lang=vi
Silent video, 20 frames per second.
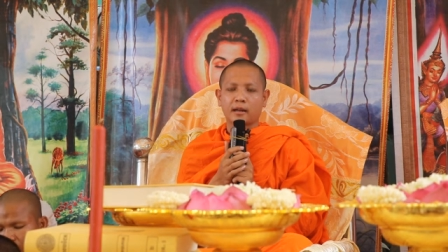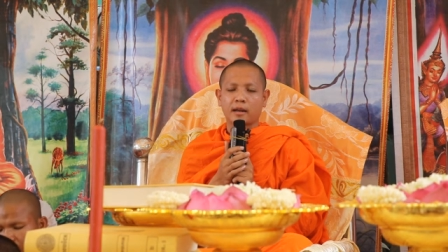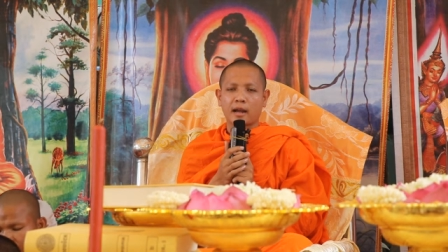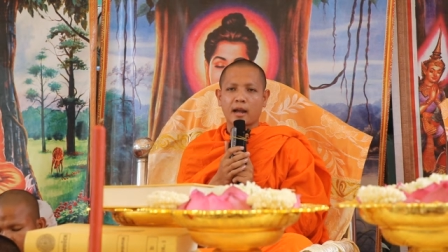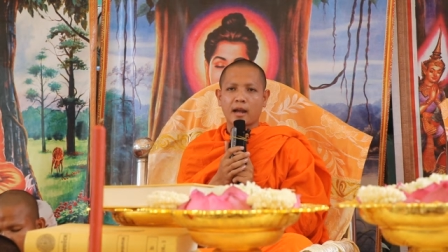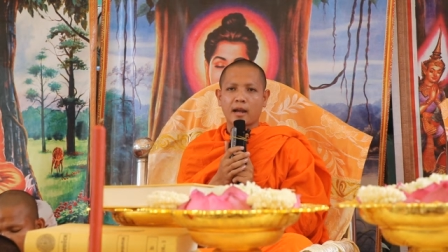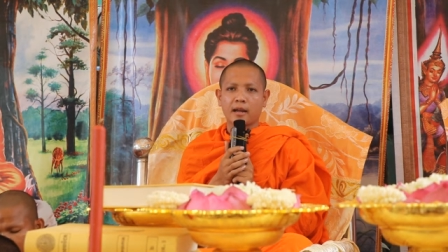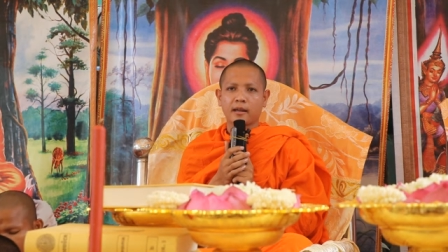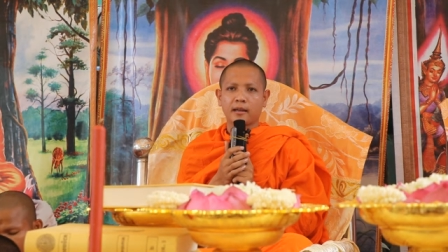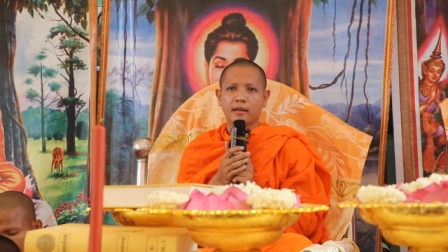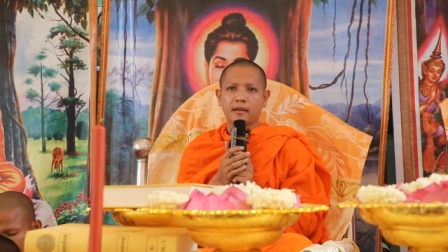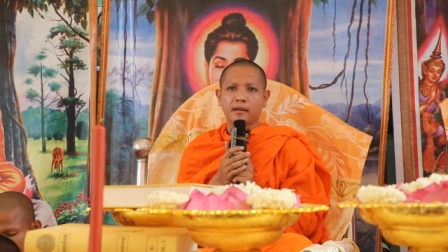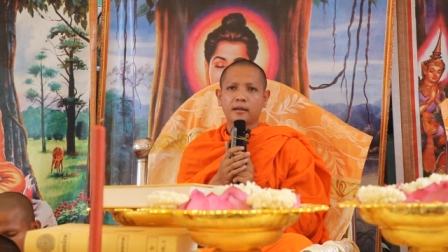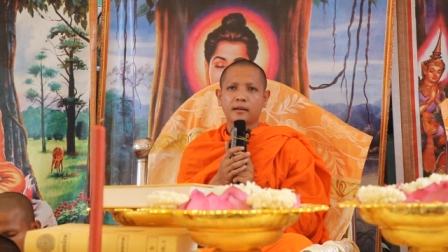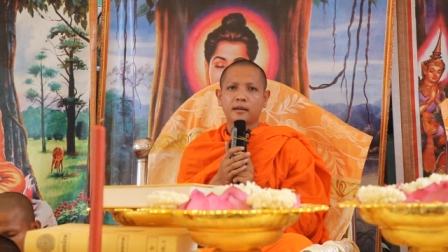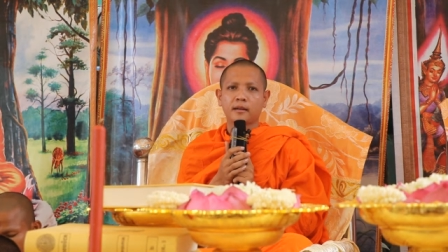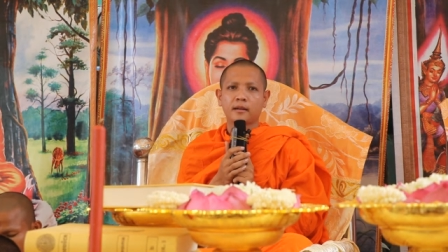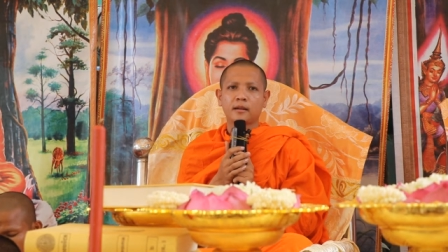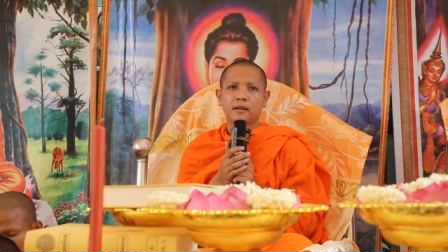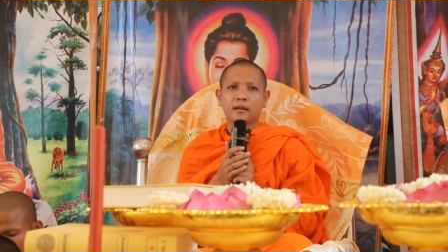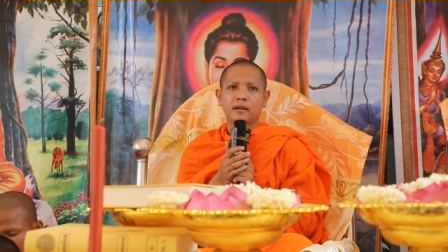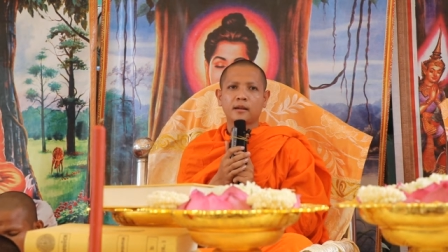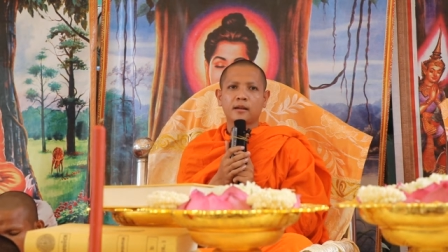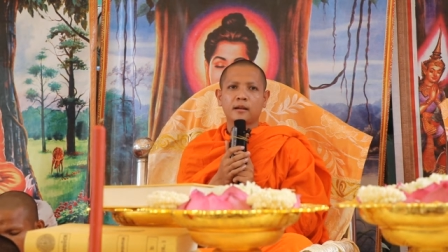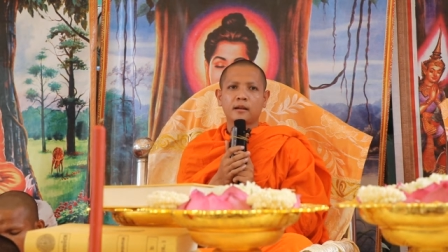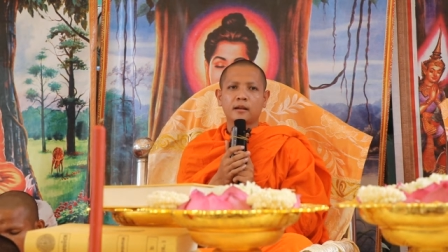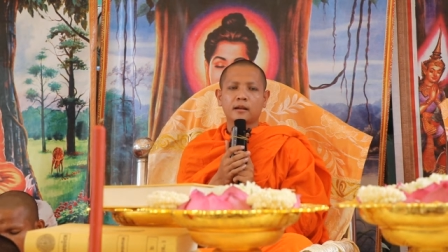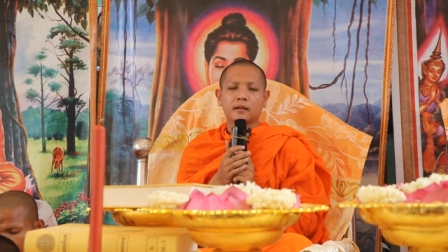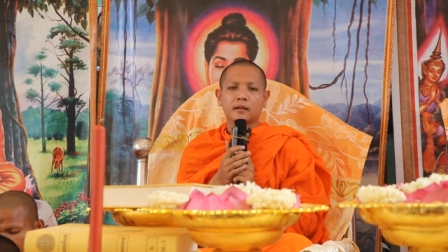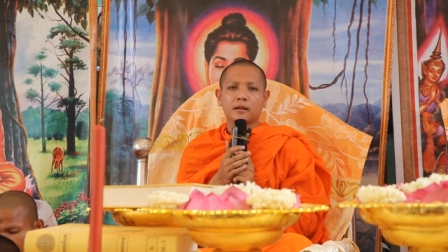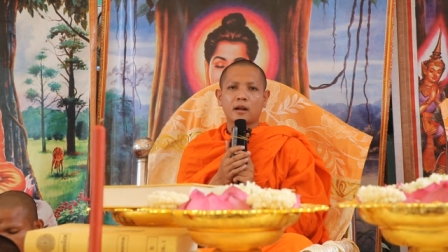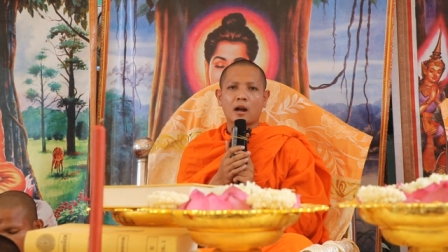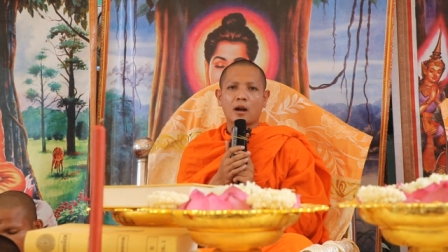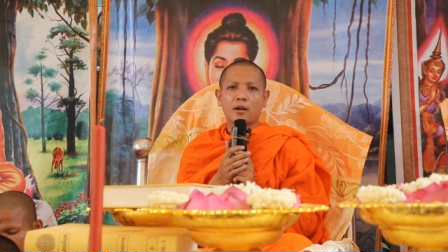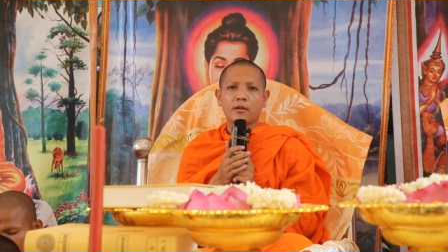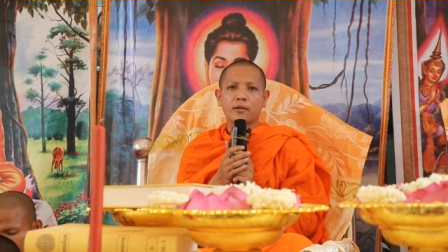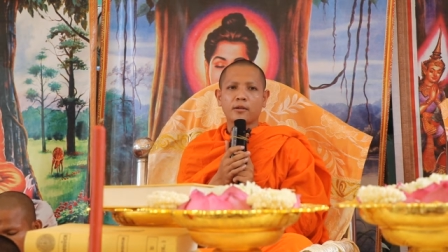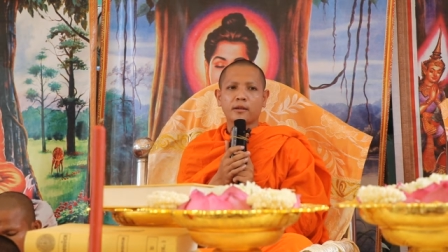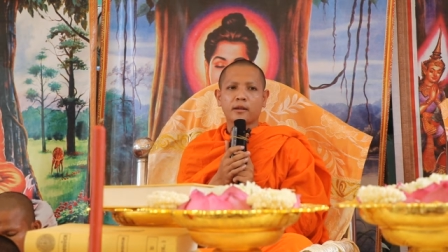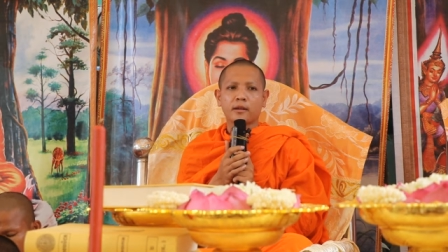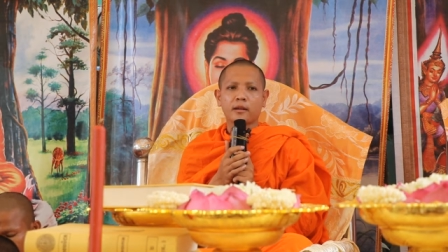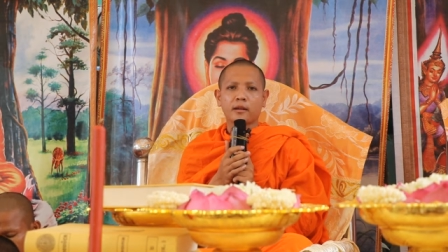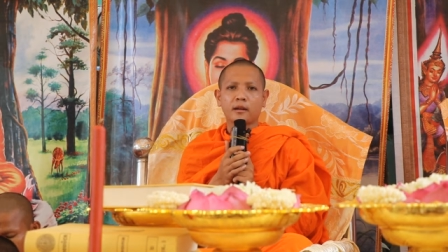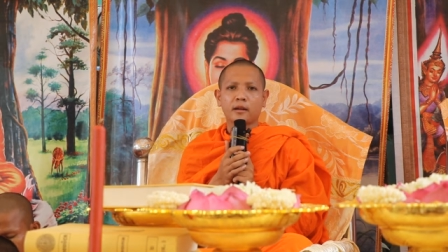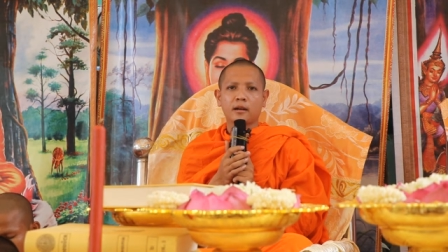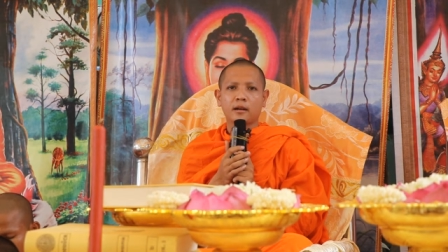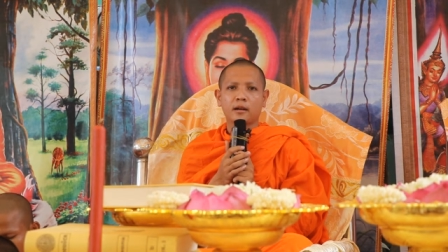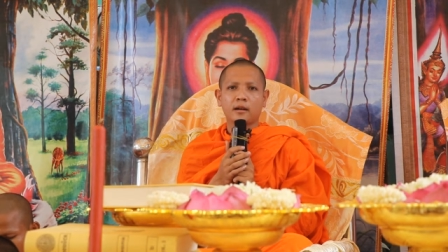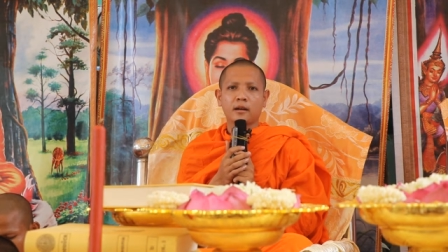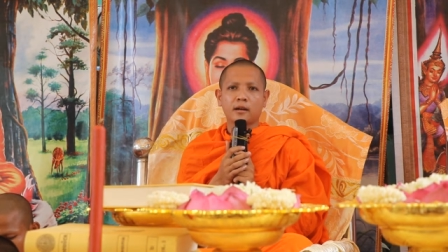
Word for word: tương lai đào chia